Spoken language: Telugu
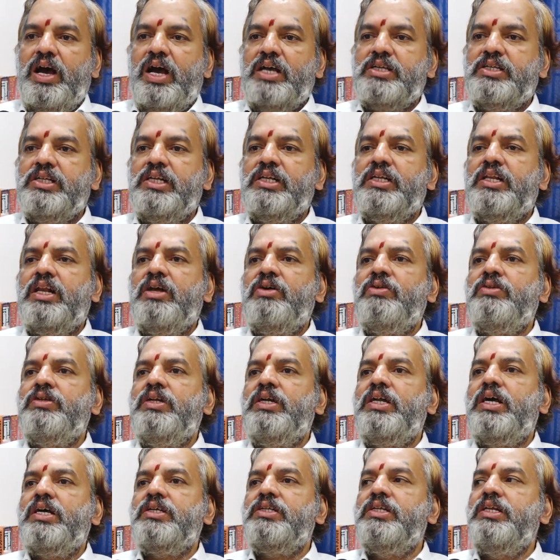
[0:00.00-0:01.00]
అశ్లీలా
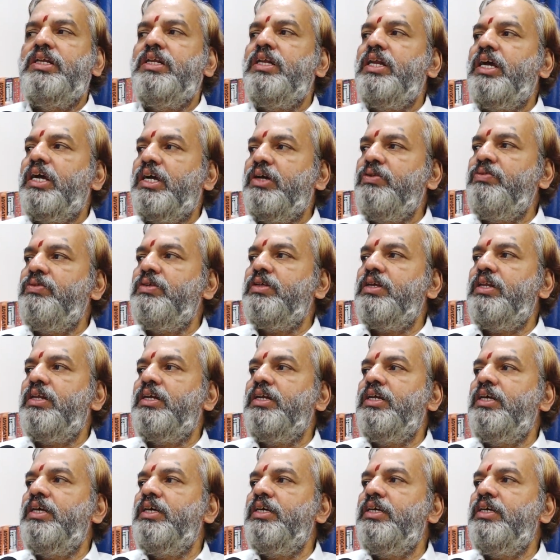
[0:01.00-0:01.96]
ఉందంటే అశ్లీలు ఎక్కడ ఉంది సార్ అక్కడ